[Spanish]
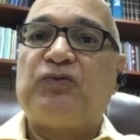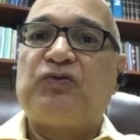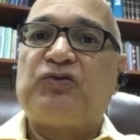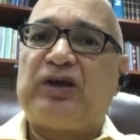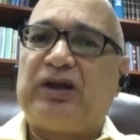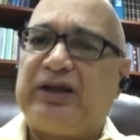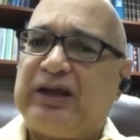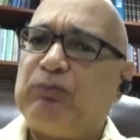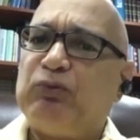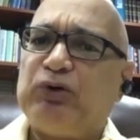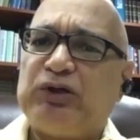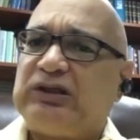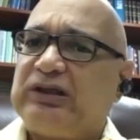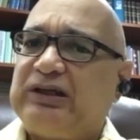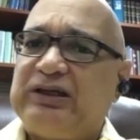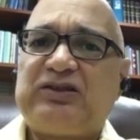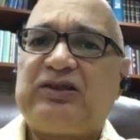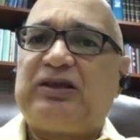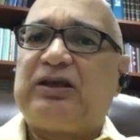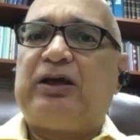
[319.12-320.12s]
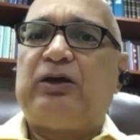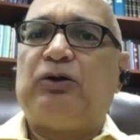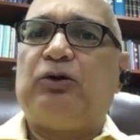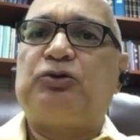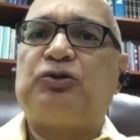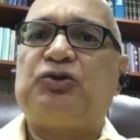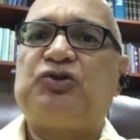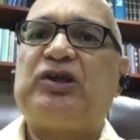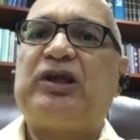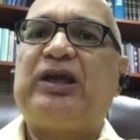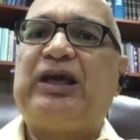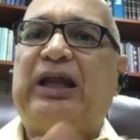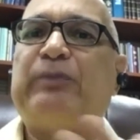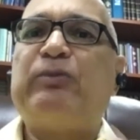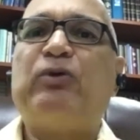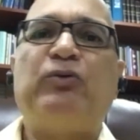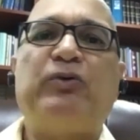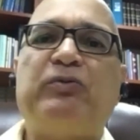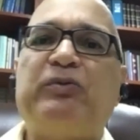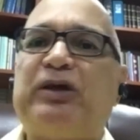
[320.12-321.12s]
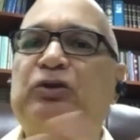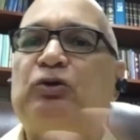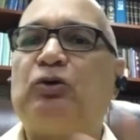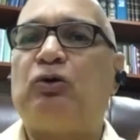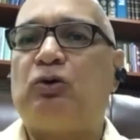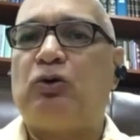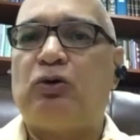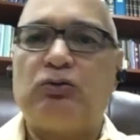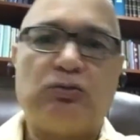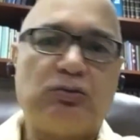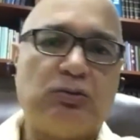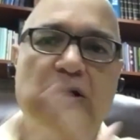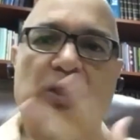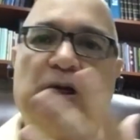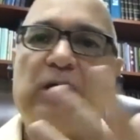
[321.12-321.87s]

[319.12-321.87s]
sería muy triste que nosotros siguiéramos viviendo con